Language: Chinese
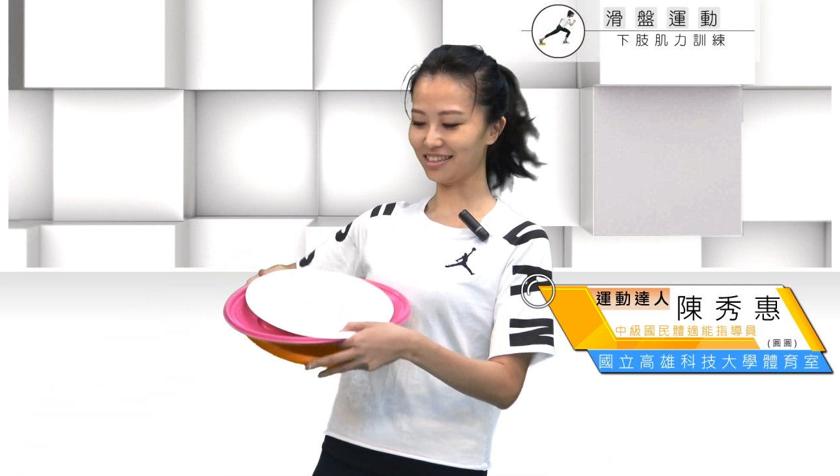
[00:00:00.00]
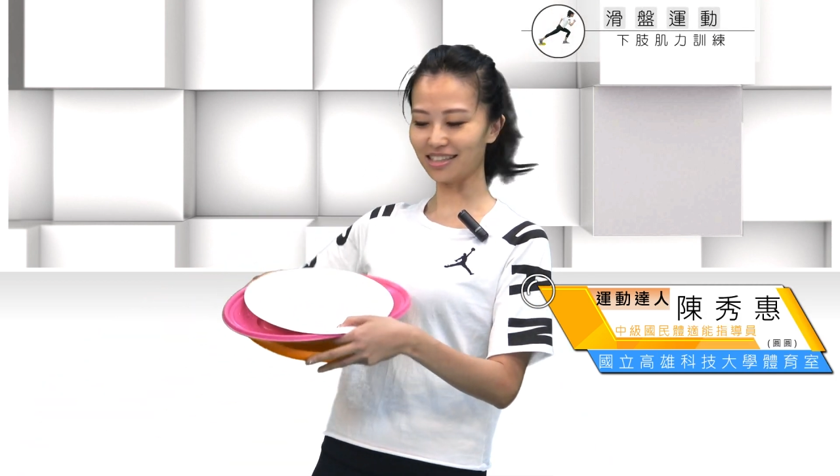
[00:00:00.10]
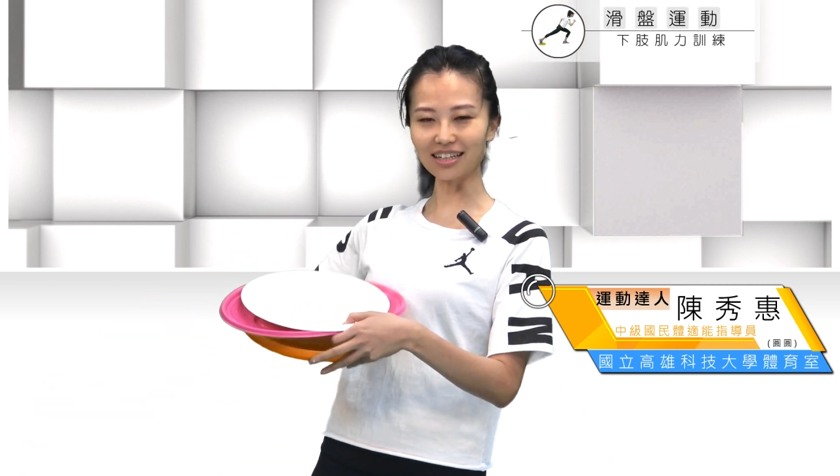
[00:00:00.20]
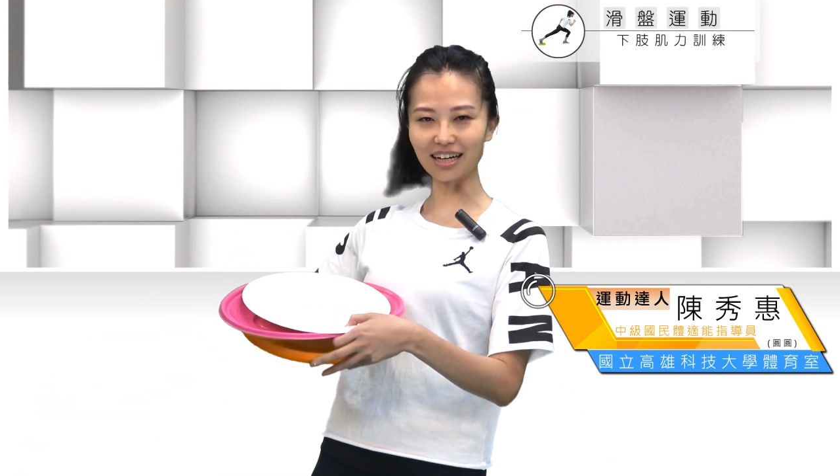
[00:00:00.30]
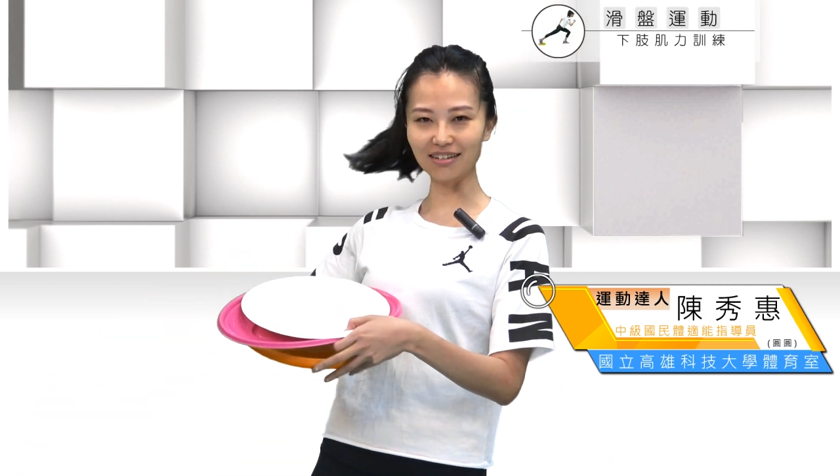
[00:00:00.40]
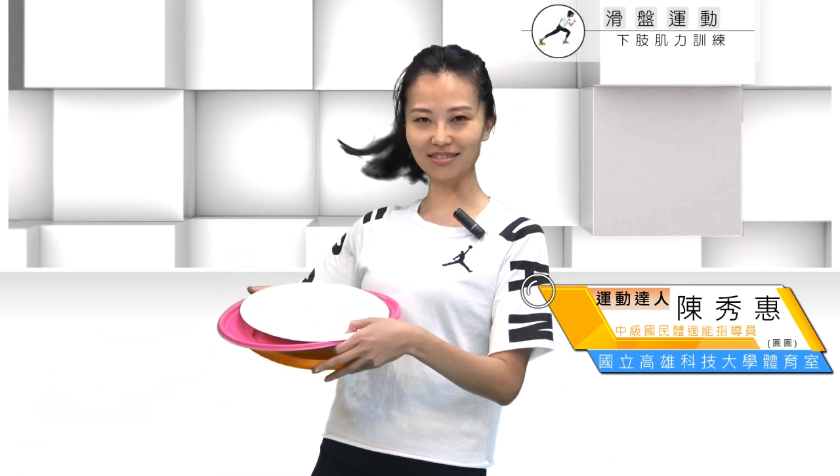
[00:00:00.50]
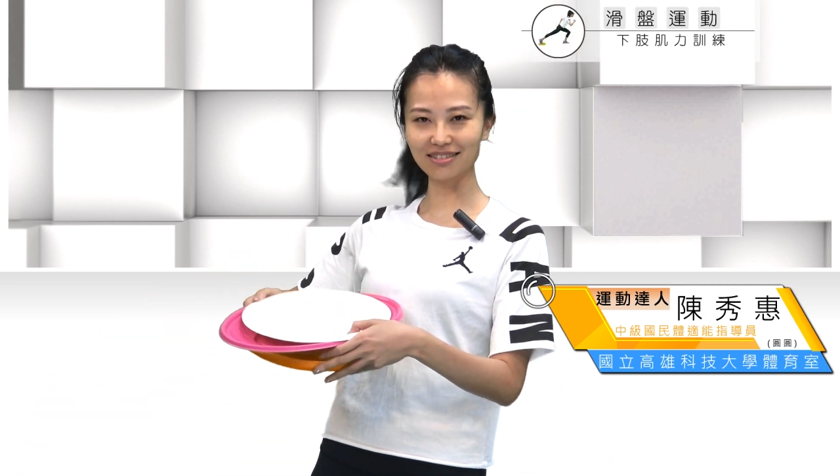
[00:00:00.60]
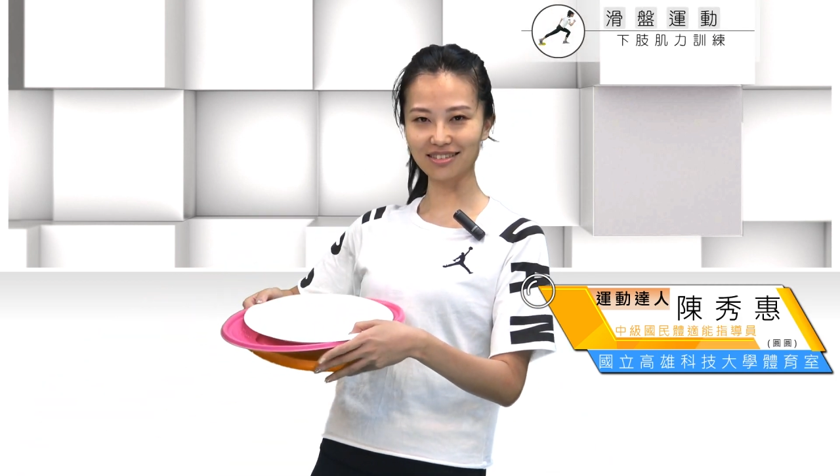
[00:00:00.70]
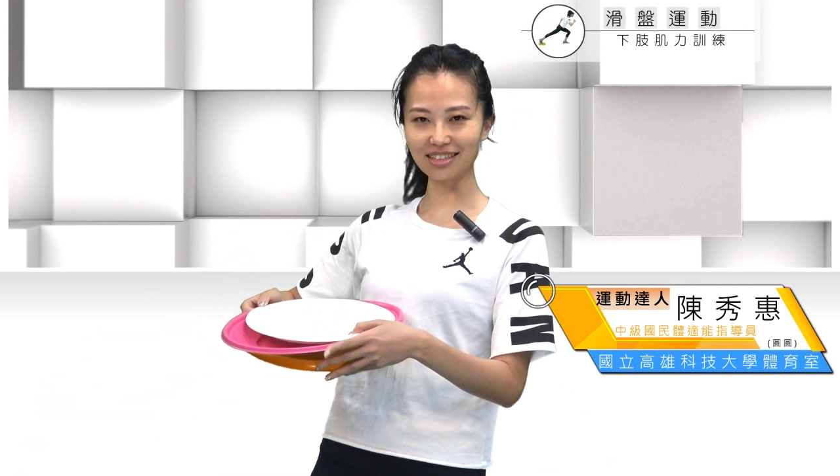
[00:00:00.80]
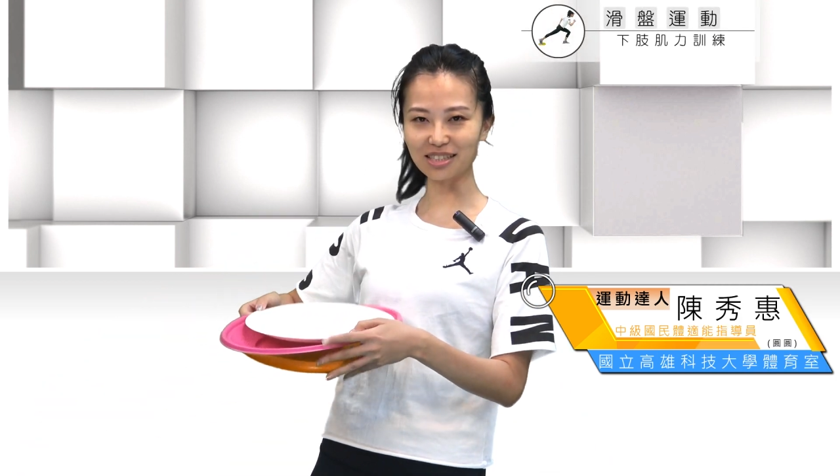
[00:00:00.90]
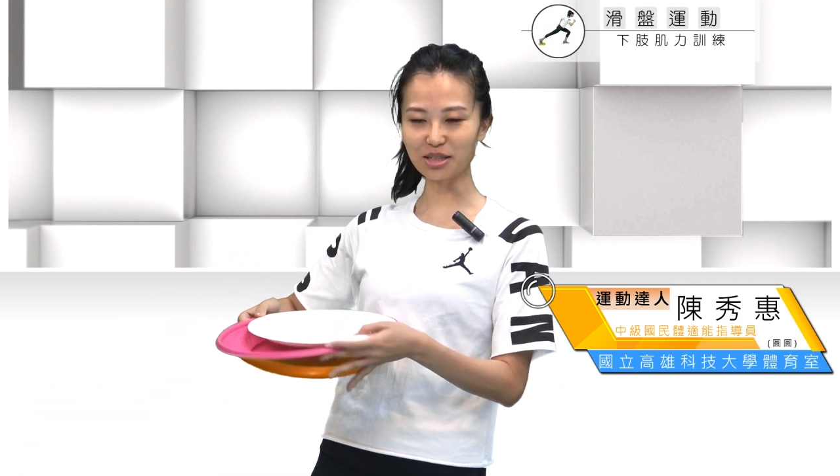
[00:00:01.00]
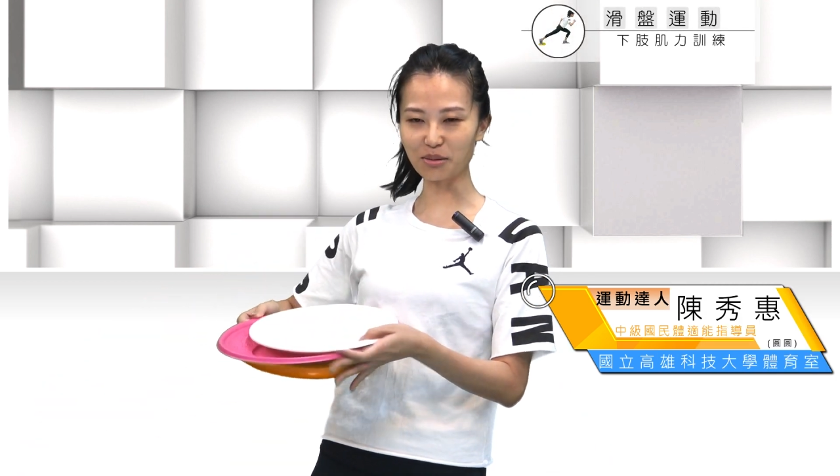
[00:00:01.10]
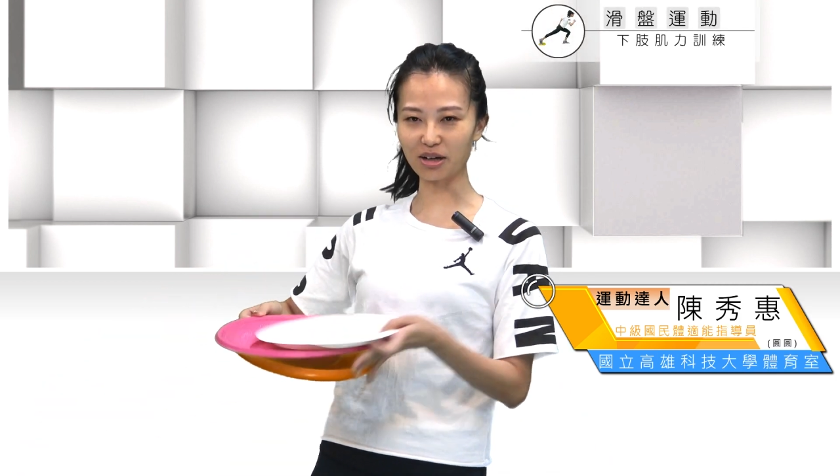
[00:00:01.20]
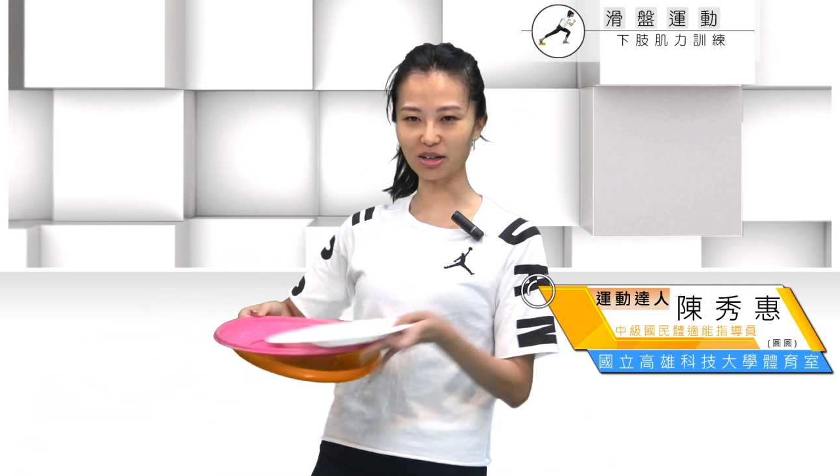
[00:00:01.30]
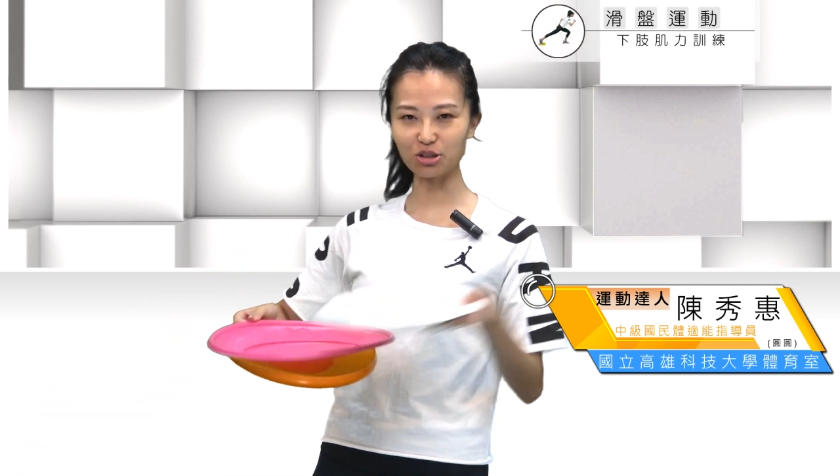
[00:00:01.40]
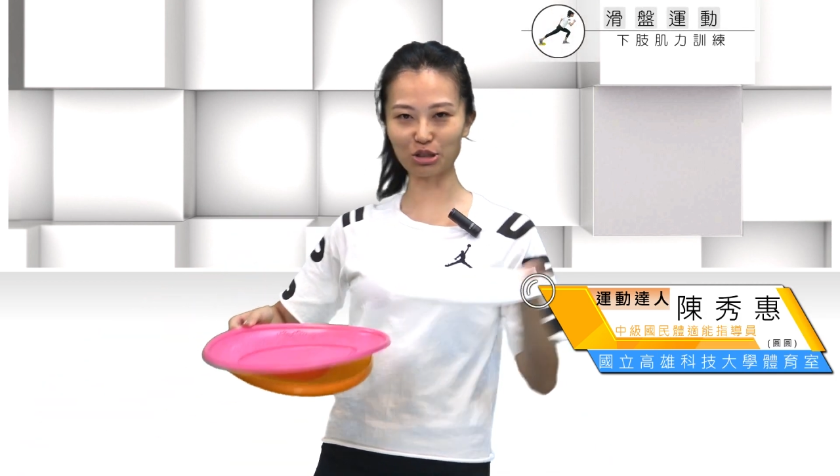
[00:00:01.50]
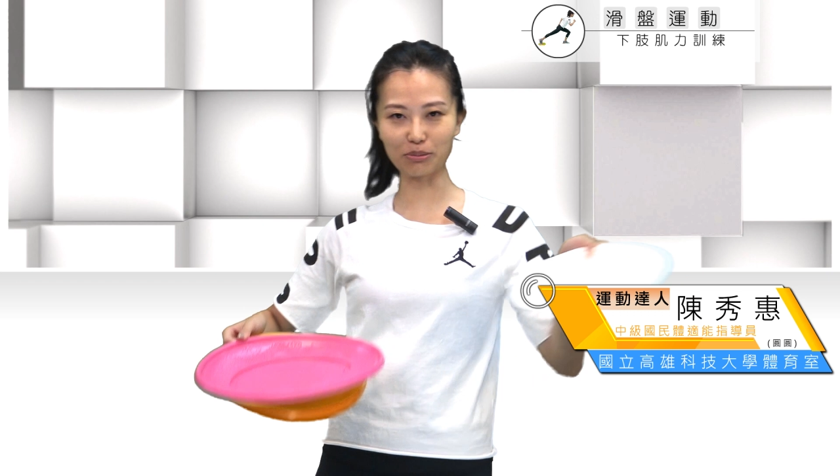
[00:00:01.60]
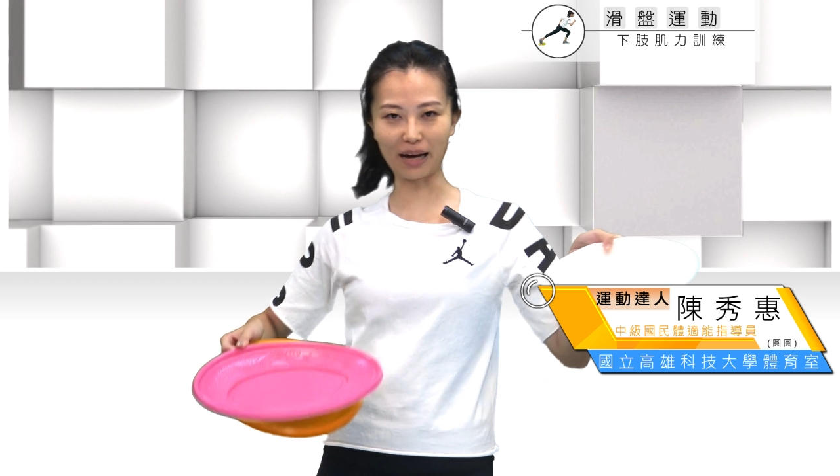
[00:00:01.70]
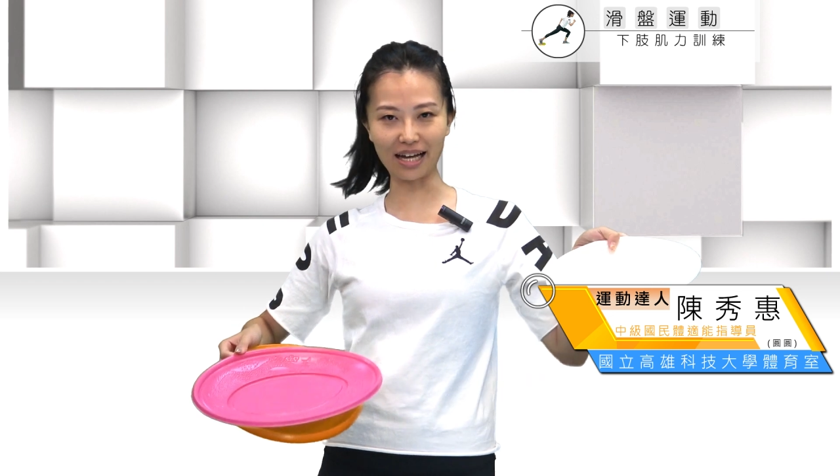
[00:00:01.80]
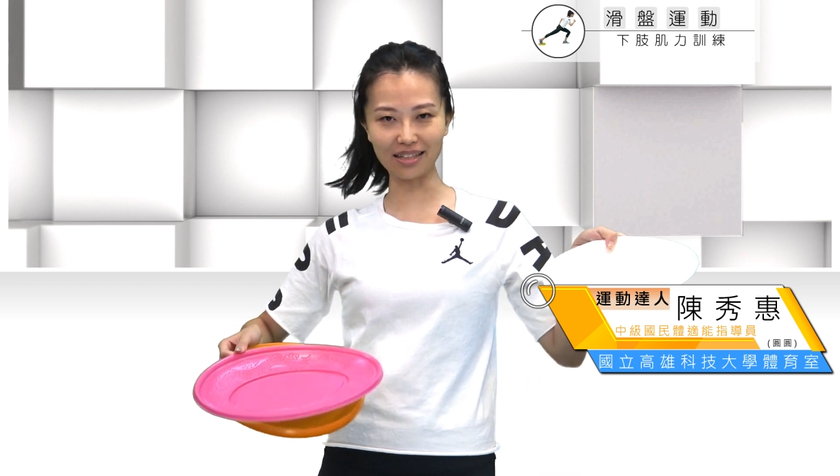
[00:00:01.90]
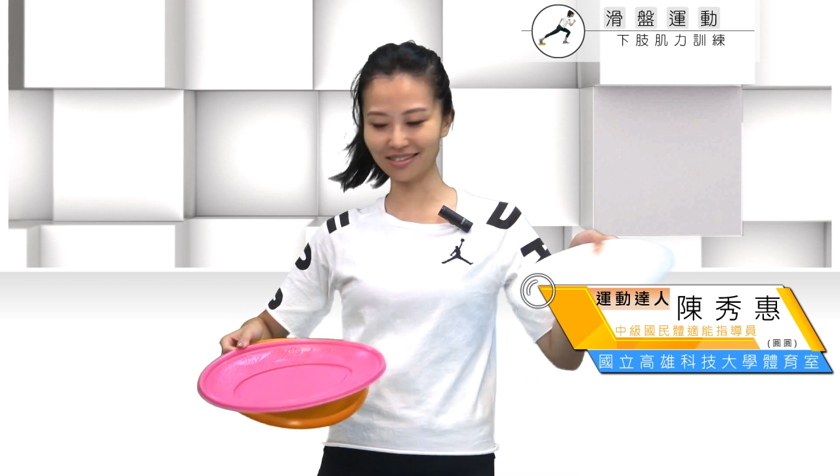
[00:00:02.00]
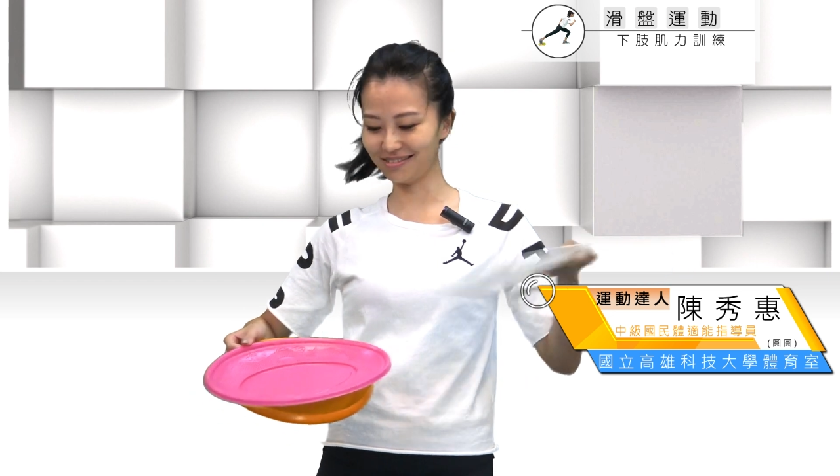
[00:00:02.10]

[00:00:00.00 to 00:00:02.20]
这个这是什么？纸盘，